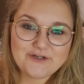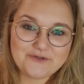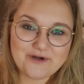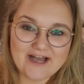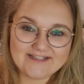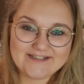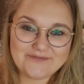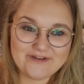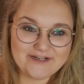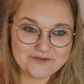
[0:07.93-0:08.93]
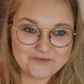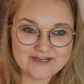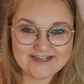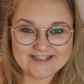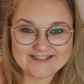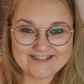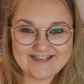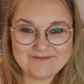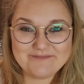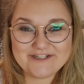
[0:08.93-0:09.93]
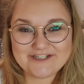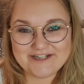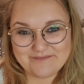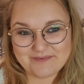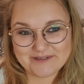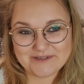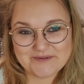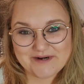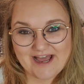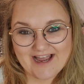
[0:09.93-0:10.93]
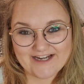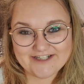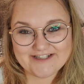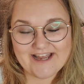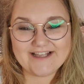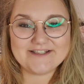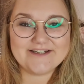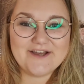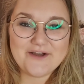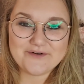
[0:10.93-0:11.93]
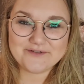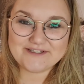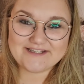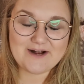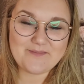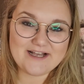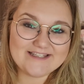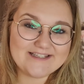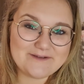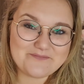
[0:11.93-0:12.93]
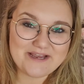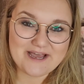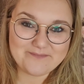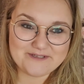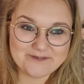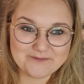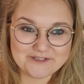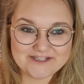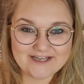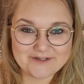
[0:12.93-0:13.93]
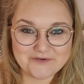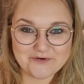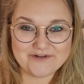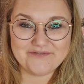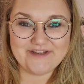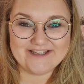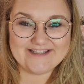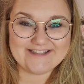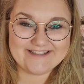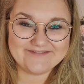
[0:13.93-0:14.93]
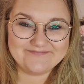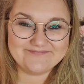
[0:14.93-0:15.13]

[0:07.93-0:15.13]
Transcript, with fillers: du hast, wenn du in das Team Stempelzone einsteigst und selber Stamping Up Demonstratorin wirst.